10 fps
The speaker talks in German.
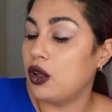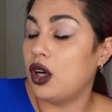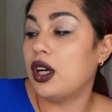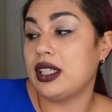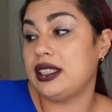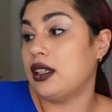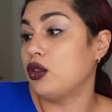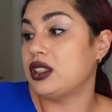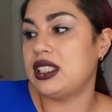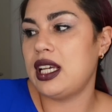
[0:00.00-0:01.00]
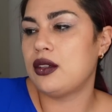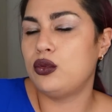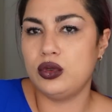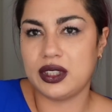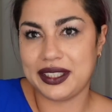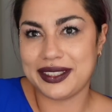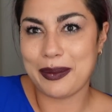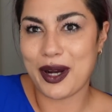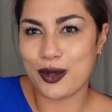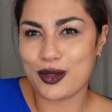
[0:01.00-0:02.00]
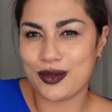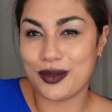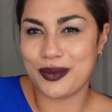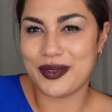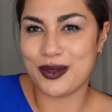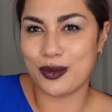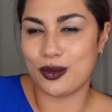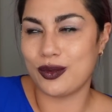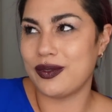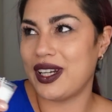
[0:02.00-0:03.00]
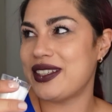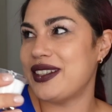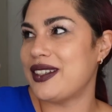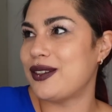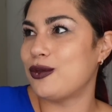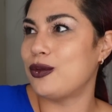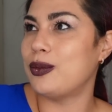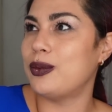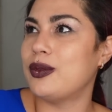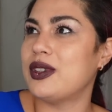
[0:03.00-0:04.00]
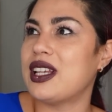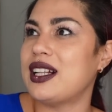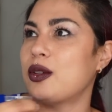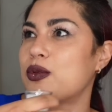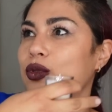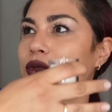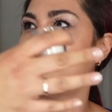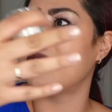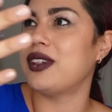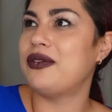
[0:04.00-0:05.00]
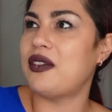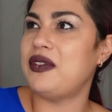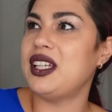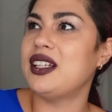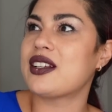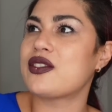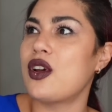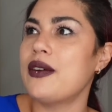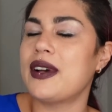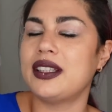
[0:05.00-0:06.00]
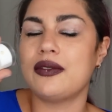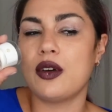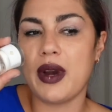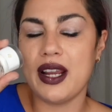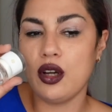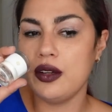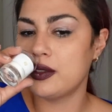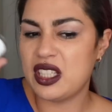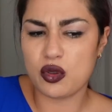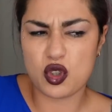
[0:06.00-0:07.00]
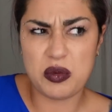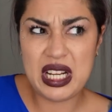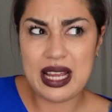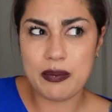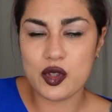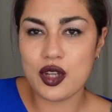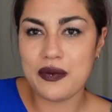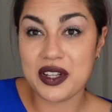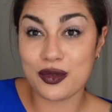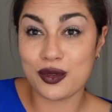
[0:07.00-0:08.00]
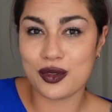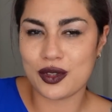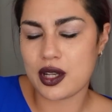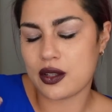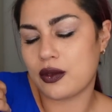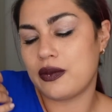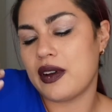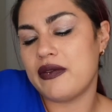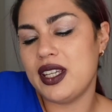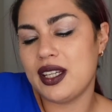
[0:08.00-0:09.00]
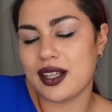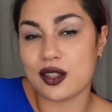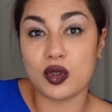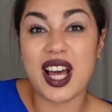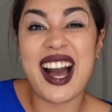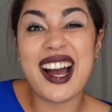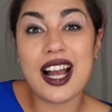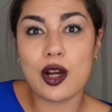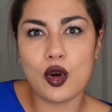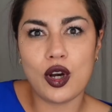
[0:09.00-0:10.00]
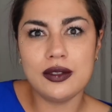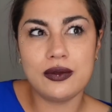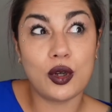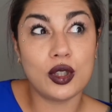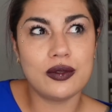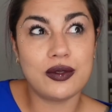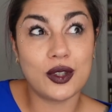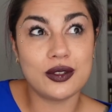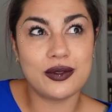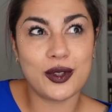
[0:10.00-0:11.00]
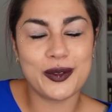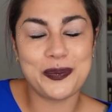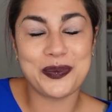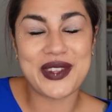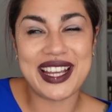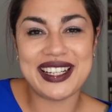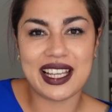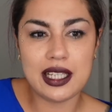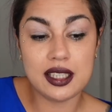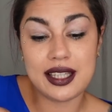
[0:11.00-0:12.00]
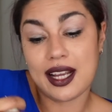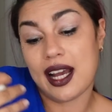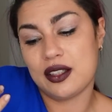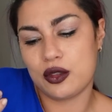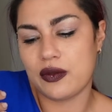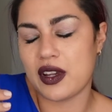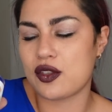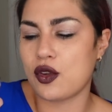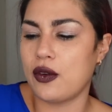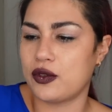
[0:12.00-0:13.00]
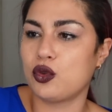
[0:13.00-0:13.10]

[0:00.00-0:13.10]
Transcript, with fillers: Oh, riecht auch sehr gut, riecht aber auch so wie so, weiß nicht, so als ob so ein verwegener Surfer an dir vorbeiläuft. Nicht so ein Schmierlappensurfer, sondern so ein verwegener, so ein Aragorn von, von, von Herr der Ringe, der gerade zufällig surft.